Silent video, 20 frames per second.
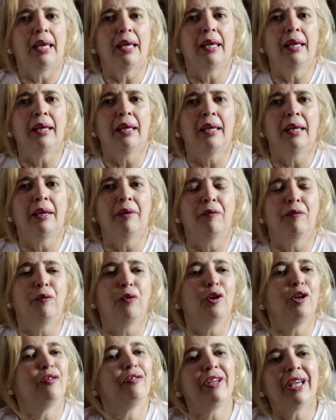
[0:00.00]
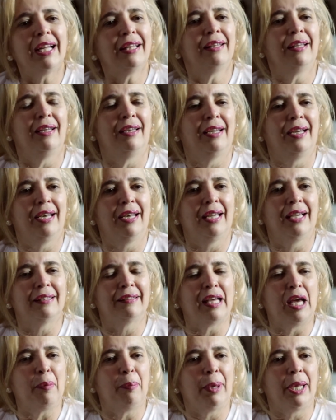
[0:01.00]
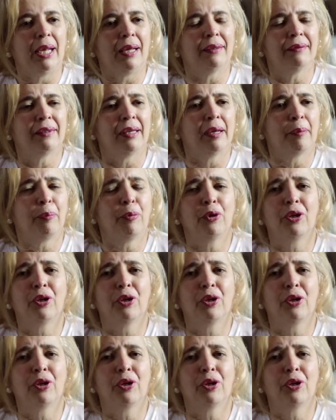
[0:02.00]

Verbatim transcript: eh, volví a tener esa esperanza,